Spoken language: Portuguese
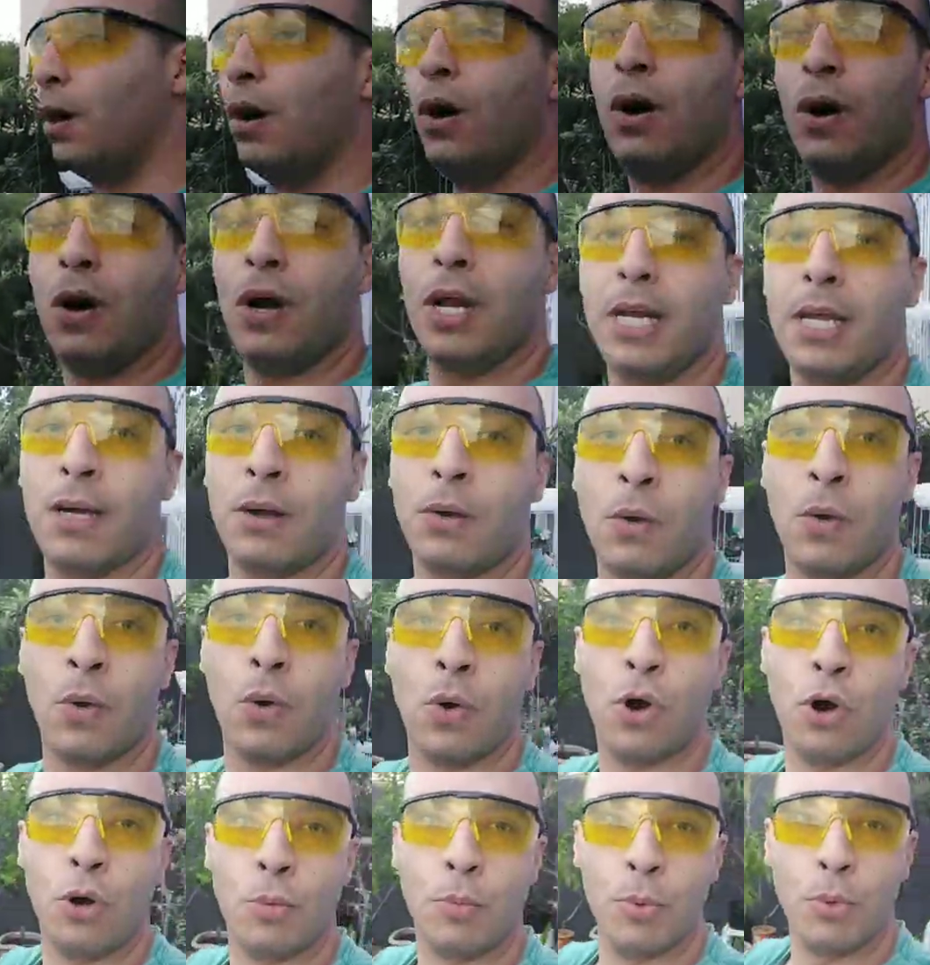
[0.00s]
Olha
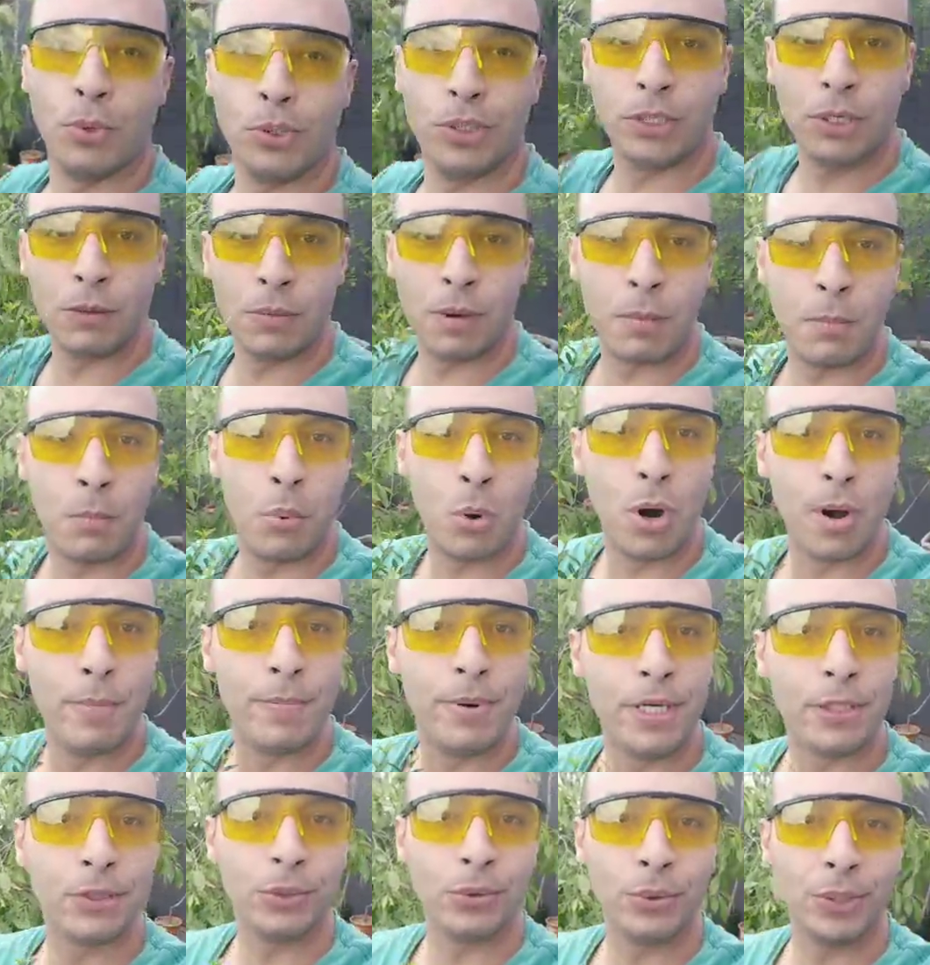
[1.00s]
como deu uma boa
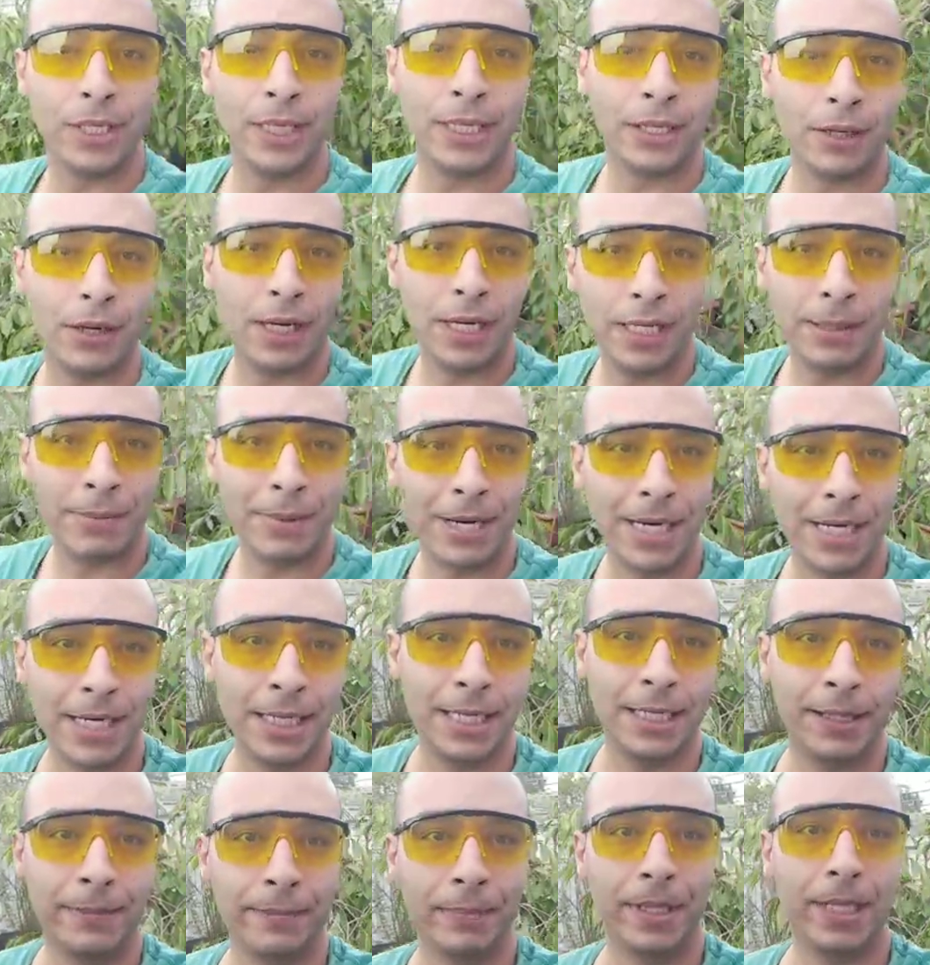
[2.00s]
abertura aqui, olha que
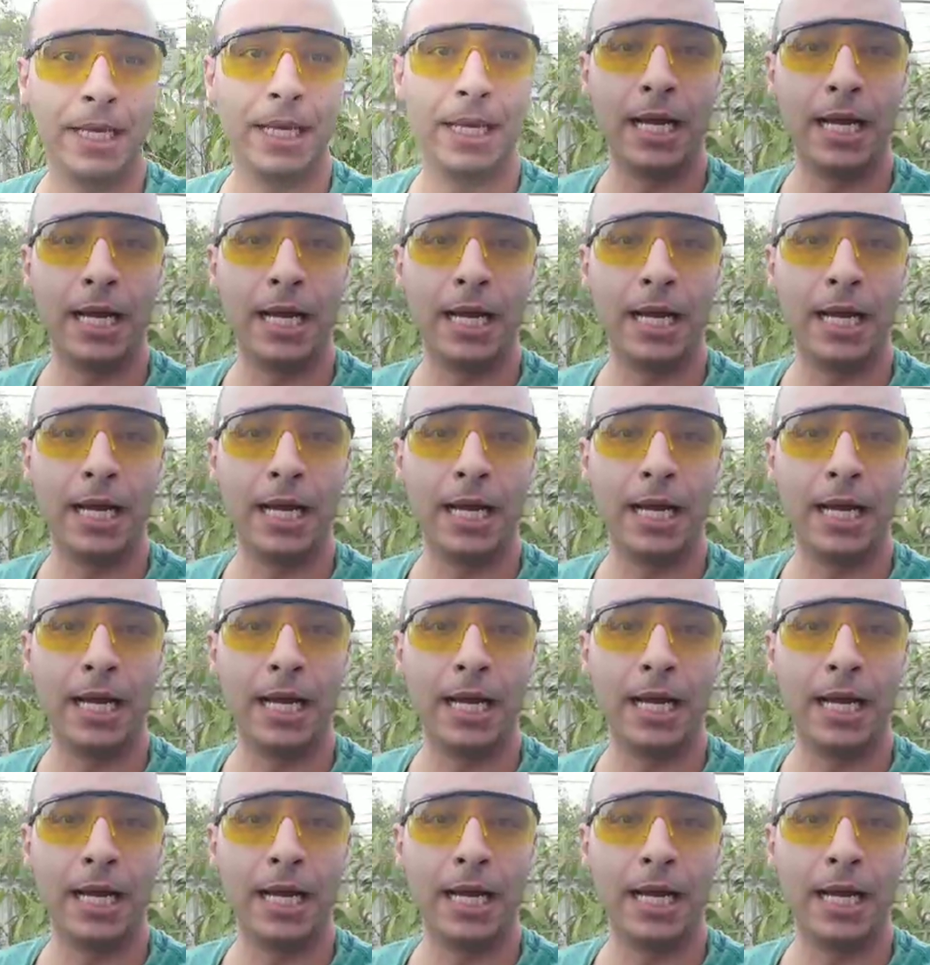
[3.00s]
bacana.